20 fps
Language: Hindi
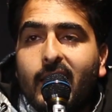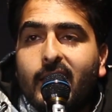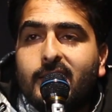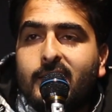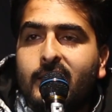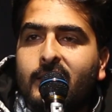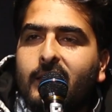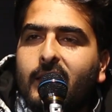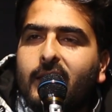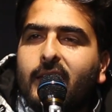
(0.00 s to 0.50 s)
हैं
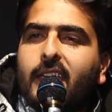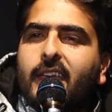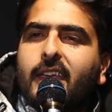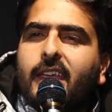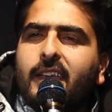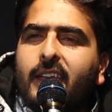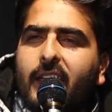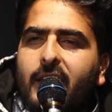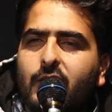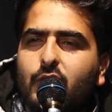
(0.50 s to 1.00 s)
जिंदगी
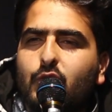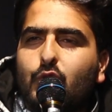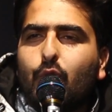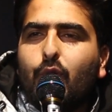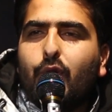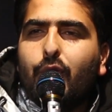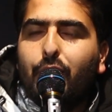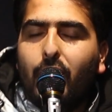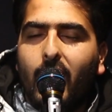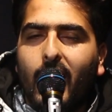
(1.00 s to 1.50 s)
की नई
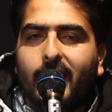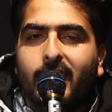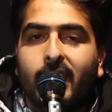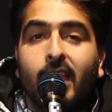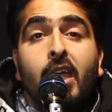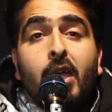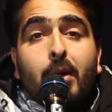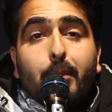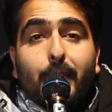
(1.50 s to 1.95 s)
शुरुआत